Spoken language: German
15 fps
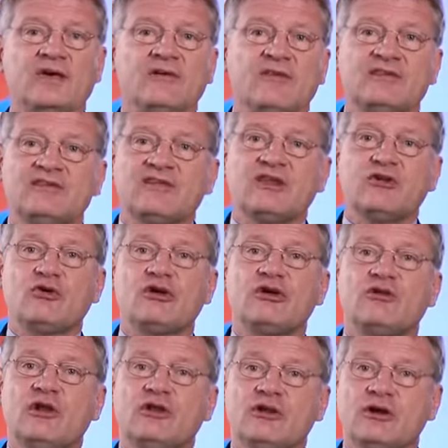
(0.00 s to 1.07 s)
Wenn Sie die
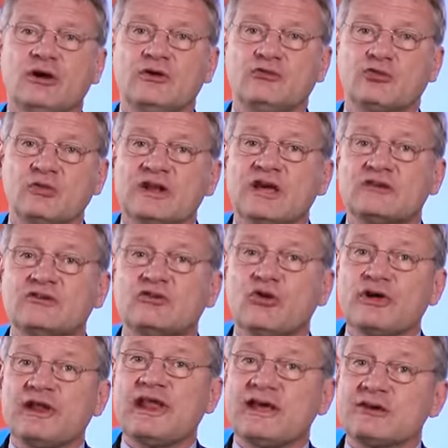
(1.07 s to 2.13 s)
neue, äh, sogenannte
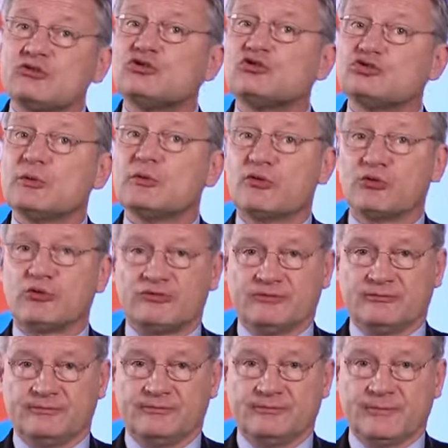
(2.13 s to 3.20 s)
neue Lernkultur begrüßen,
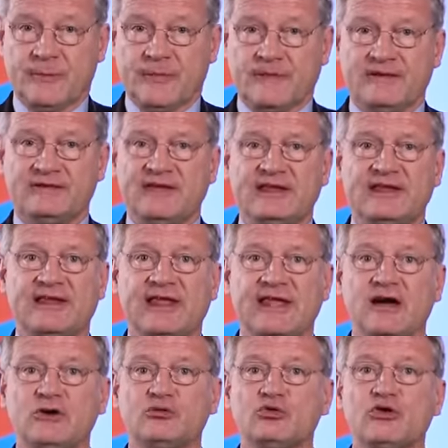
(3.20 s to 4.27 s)
in der die
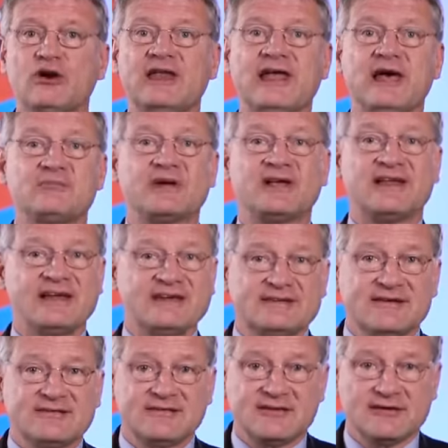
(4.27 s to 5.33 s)
Lehrer nur noch
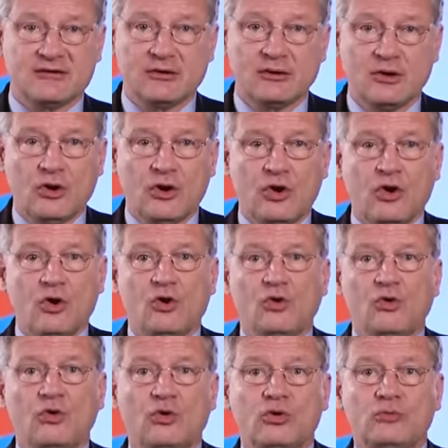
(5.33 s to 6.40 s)
Lernbegleiter sind
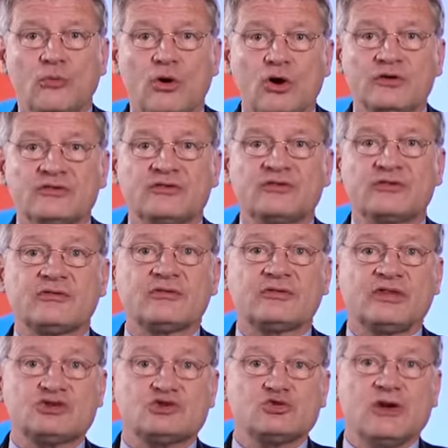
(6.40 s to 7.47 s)
und morgens
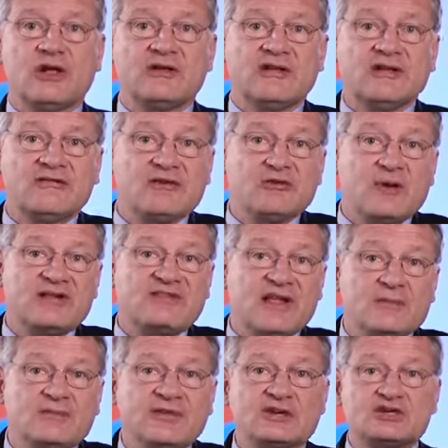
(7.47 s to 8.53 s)
die Schüler individuell
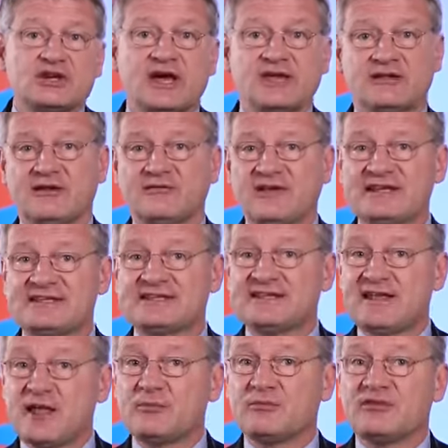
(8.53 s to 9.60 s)
selbst entscheiden, an welchen
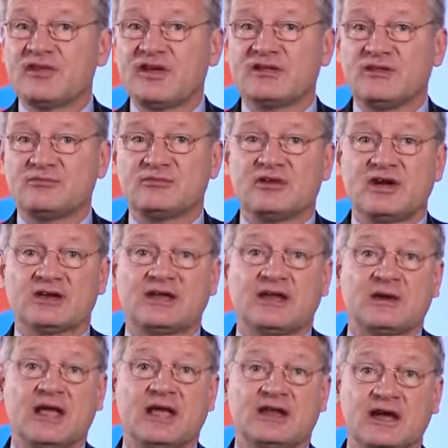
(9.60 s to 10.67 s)
Themen sie an diesem Tag
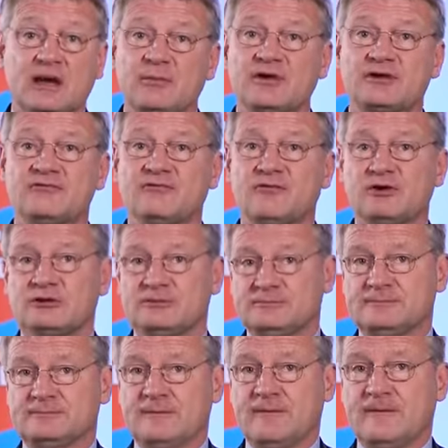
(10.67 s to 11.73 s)
denn gern arbeiten wollen,
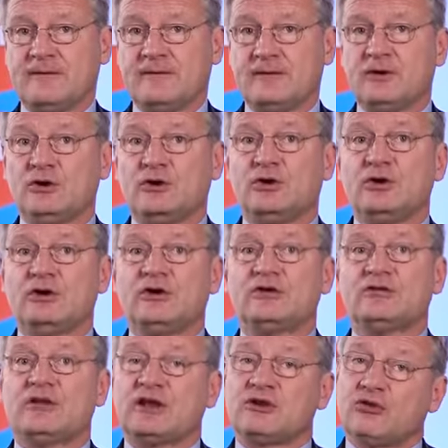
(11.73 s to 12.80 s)

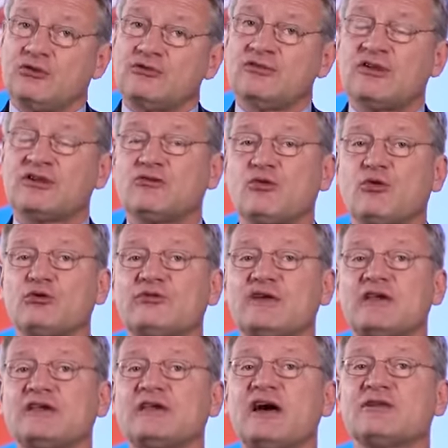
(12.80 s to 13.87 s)
dann können Sie getrost
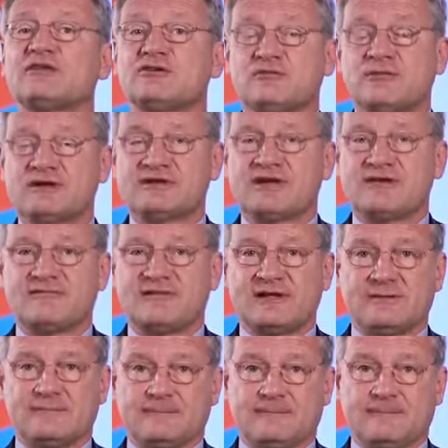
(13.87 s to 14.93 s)
eine der anderen Parteien wählen.